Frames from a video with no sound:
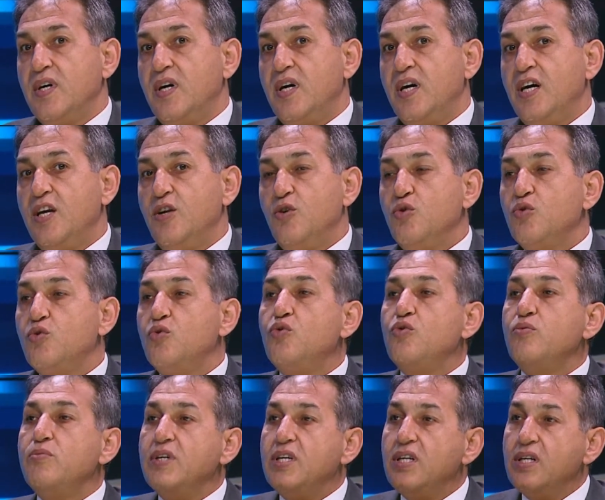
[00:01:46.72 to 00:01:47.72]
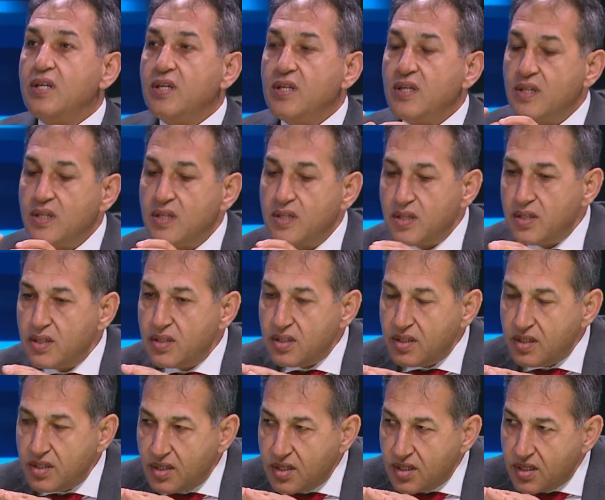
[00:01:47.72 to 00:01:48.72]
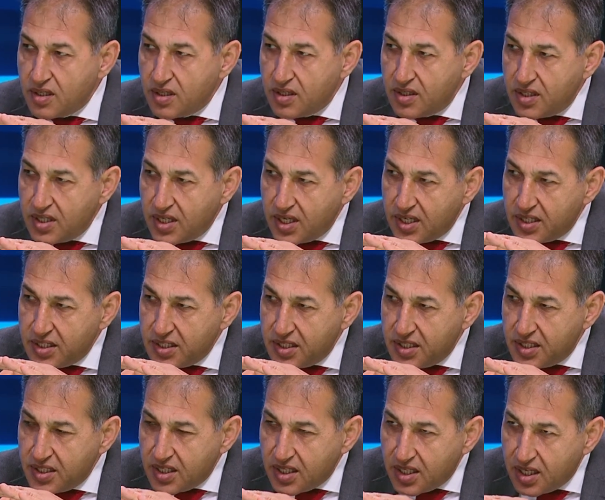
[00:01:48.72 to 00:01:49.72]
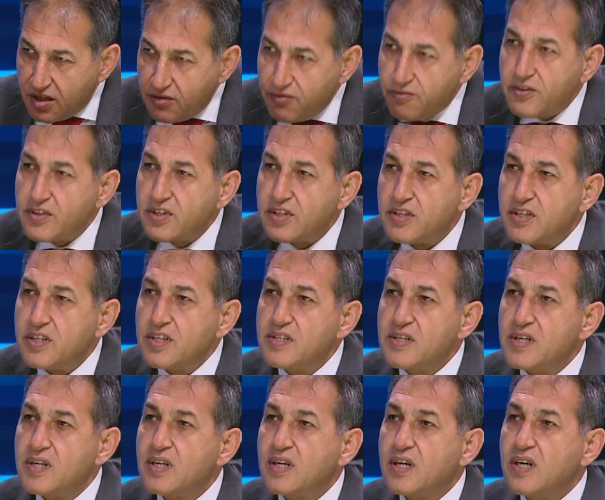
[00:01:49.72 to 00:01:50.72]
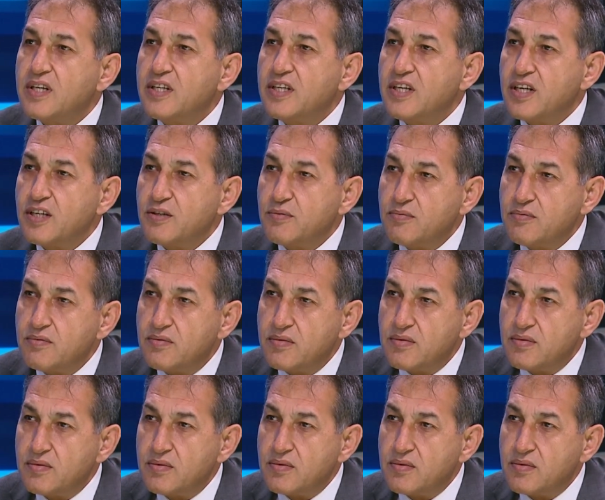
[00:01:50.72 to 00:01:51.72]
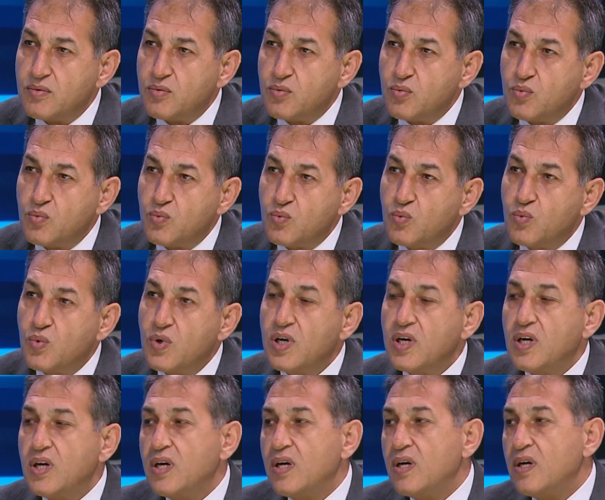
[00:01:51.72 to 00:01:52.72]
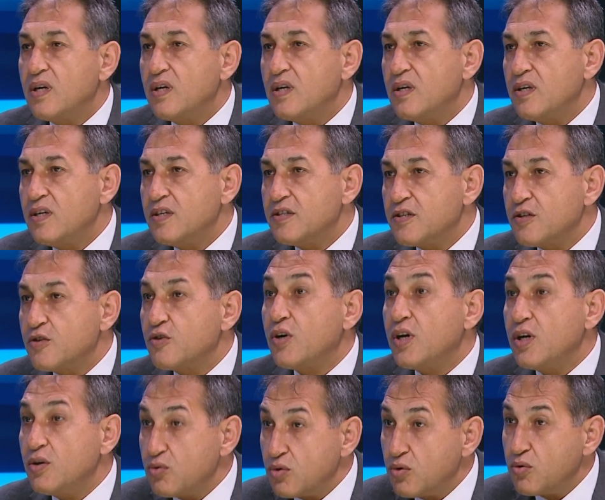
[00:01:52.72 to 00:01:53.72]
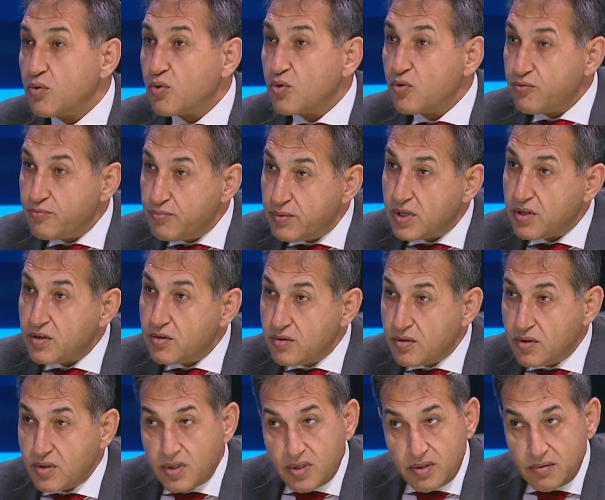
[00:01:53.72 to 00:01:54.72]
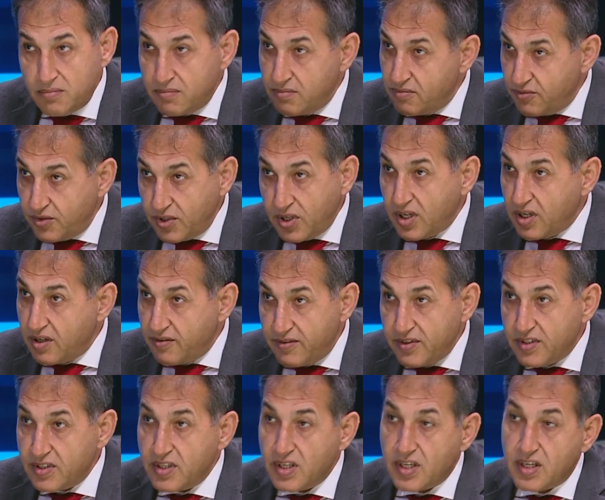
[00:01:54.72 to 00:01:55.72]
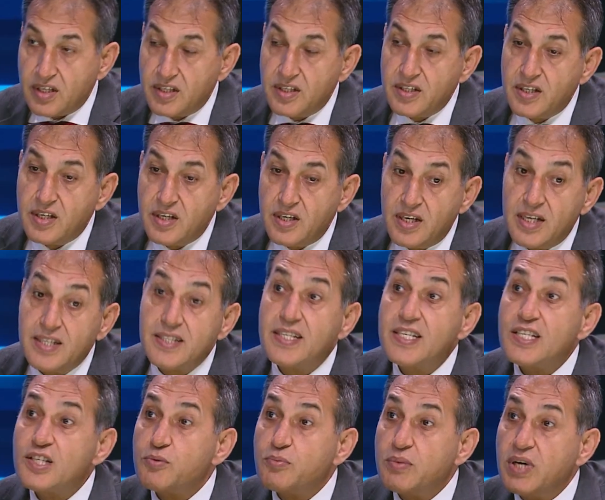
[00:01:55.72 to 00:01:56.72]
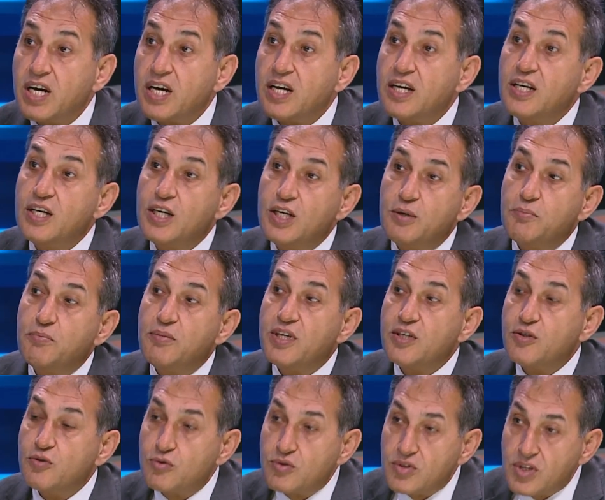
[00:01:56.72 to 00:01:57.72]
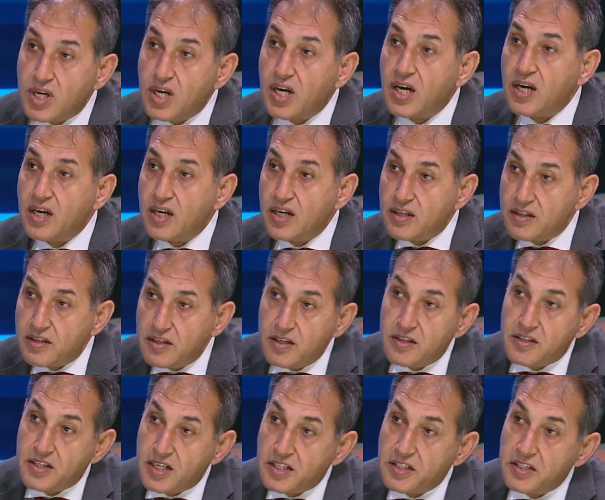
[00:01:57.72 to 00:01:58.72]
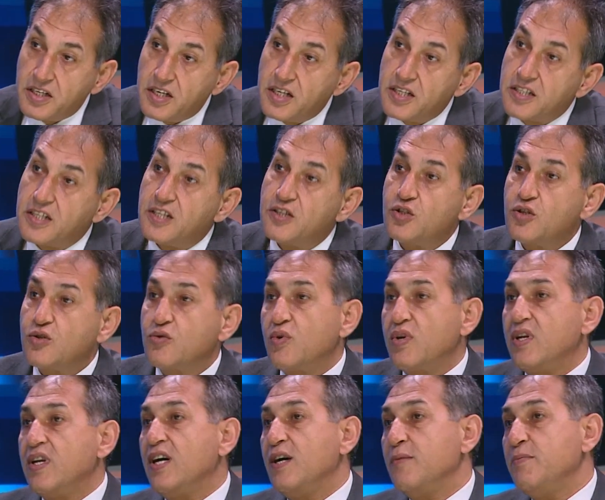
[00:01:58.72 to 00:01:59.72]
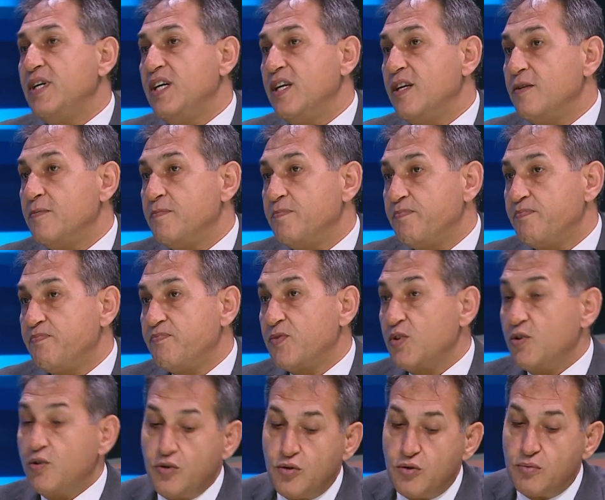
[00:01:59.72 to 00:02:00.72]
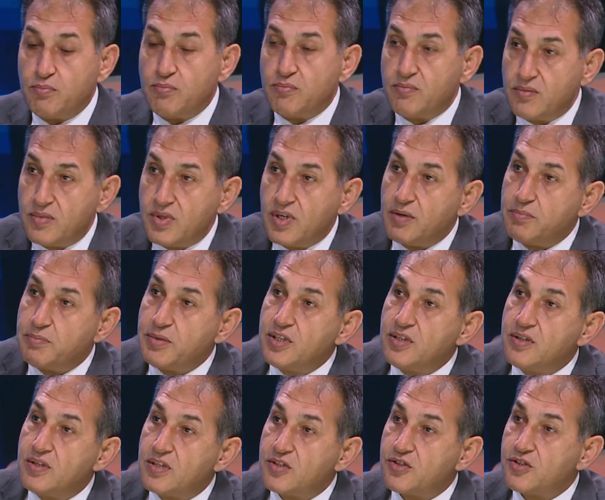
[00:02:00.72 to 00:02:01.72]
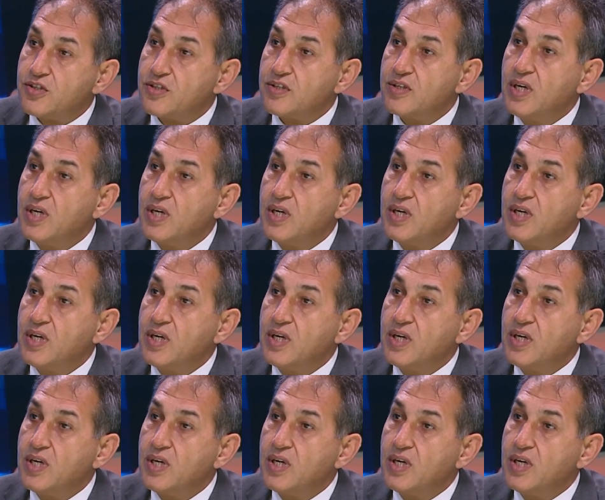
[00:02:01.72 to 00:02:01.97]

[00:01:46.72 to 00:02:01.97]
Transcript: الحكومة يعني خفضت رأسها قليلا وستعاود الوقوف مرة أخرى في خلافات داخلية لا تسمح بأن يزاح هذه التعديلات عن جدول الأعمال اليوم لبيد نشر